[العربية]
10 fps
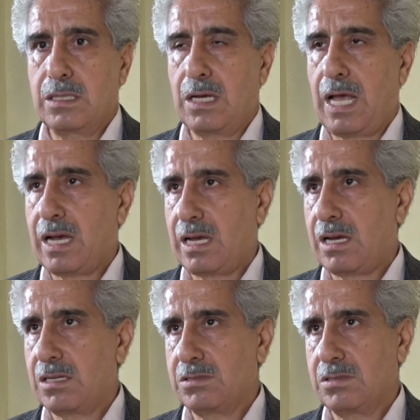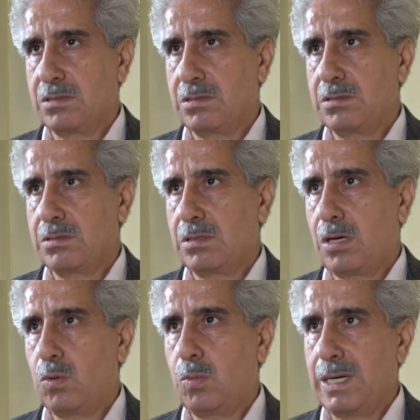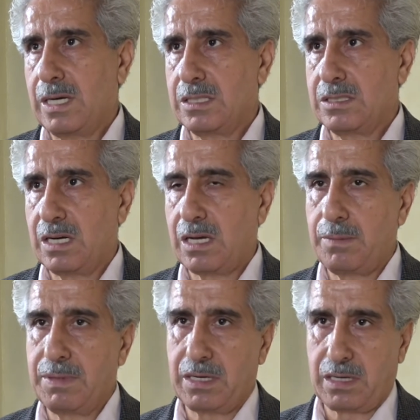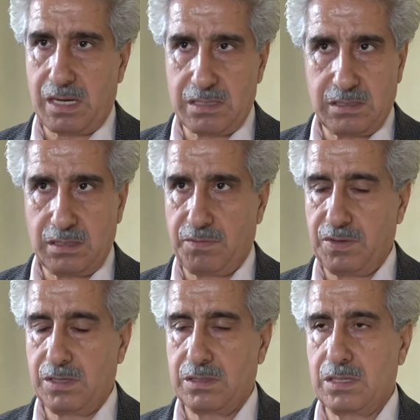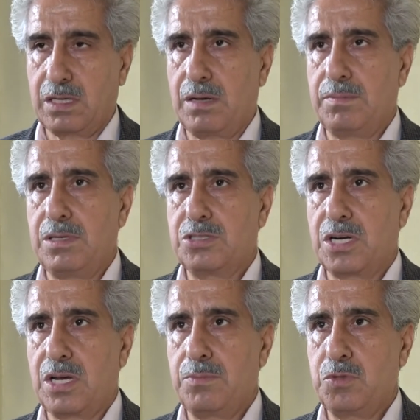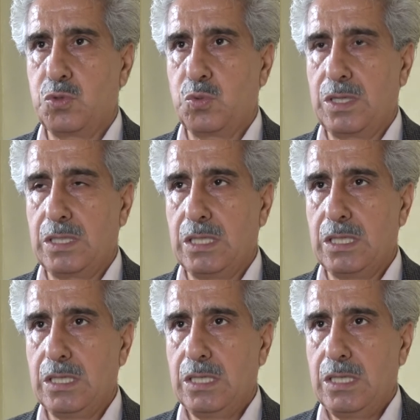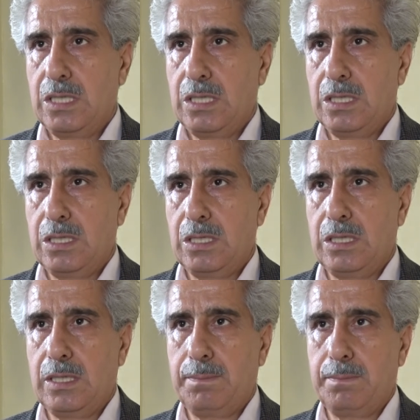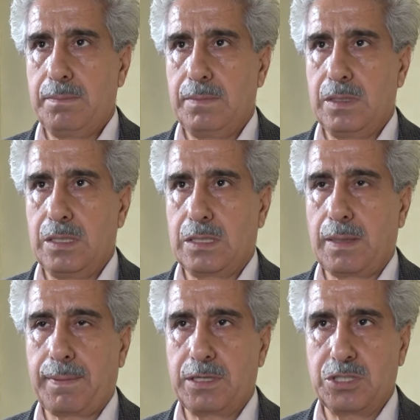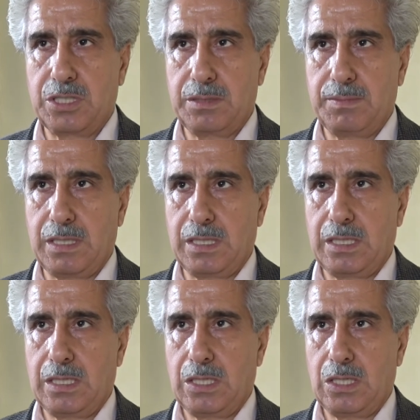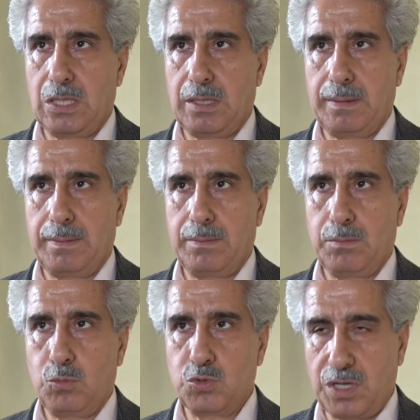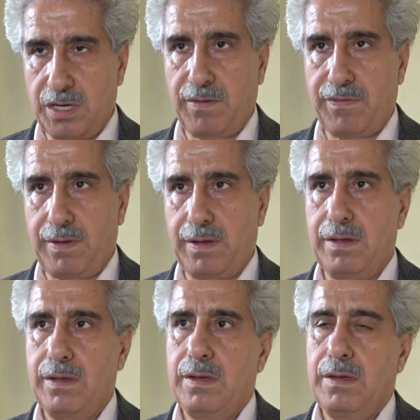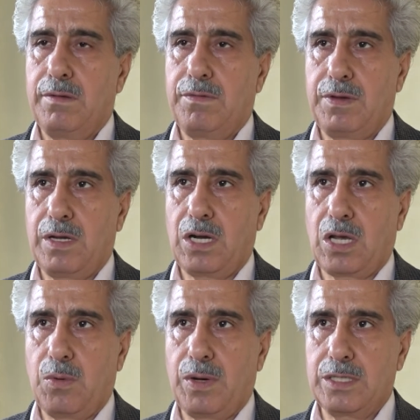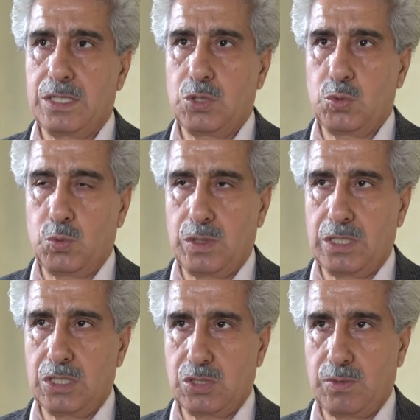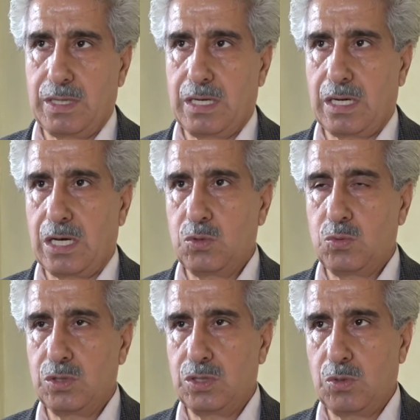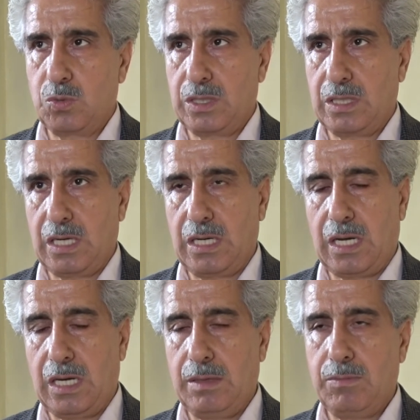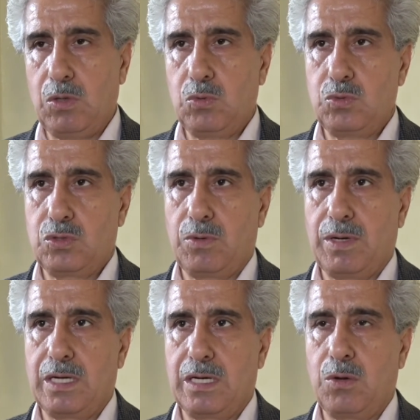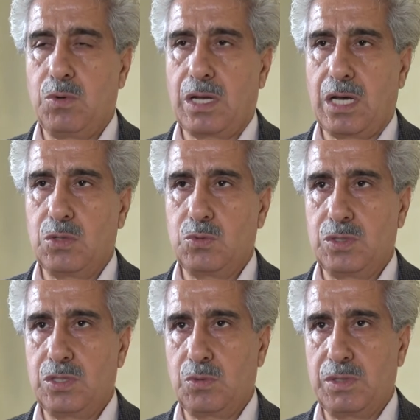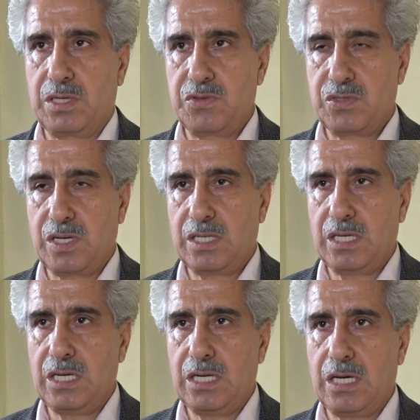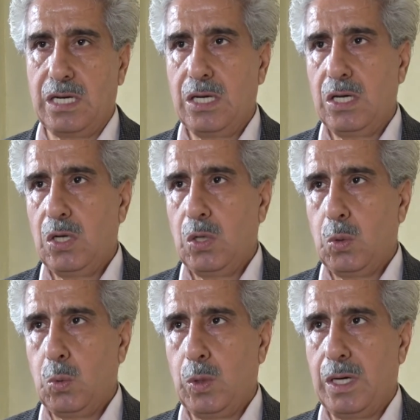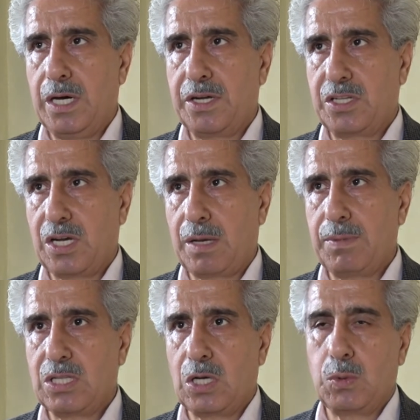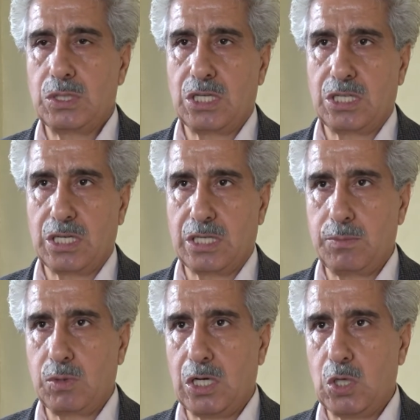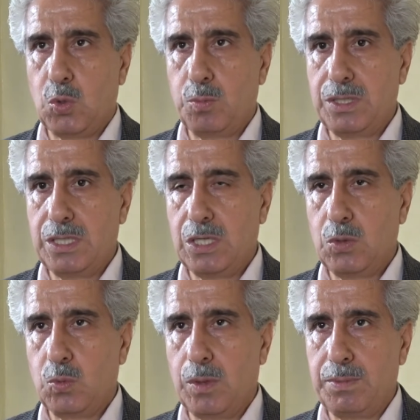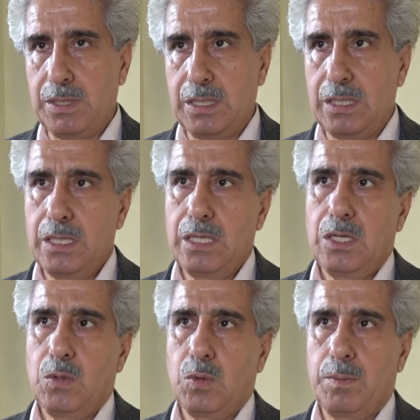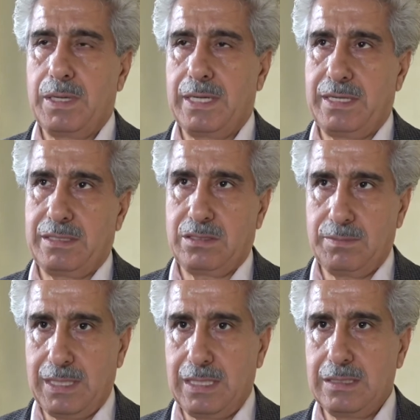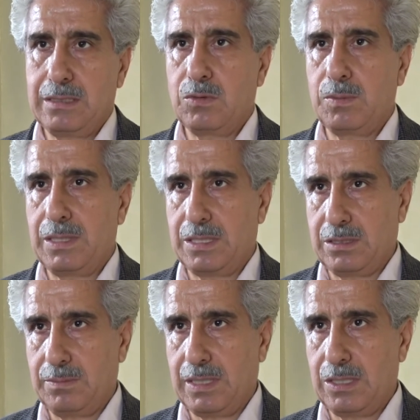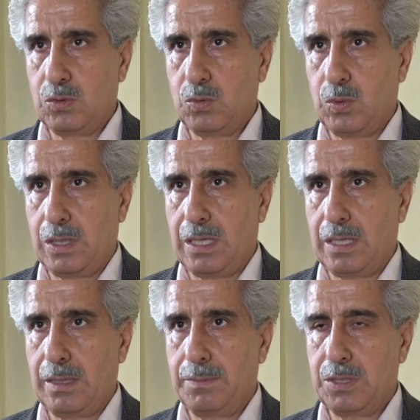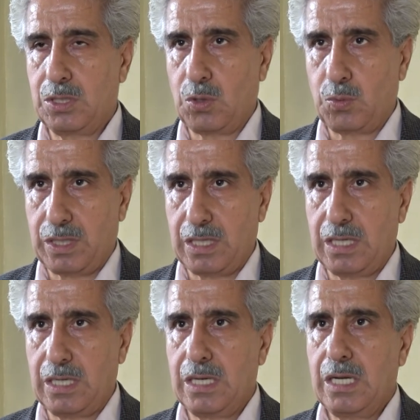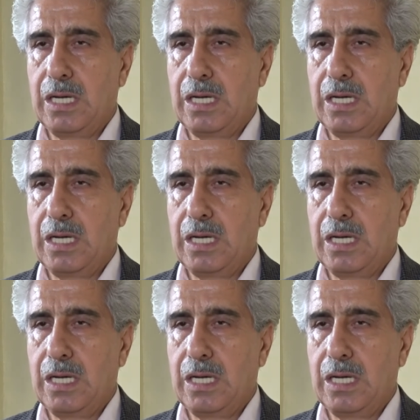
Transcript: حققت أو بلغت رقما قياسيا في ارتكاب الجرائم الدولية لم تبقى جريمة مصنفة في القوانين الدولية سواء القانون الدولي العام أو سواء أو القانون الدولي الإنساني إلا وارتكبتها وترتكبها يوميا وب وبالاعتماد وبالاعتماد وبتوكيل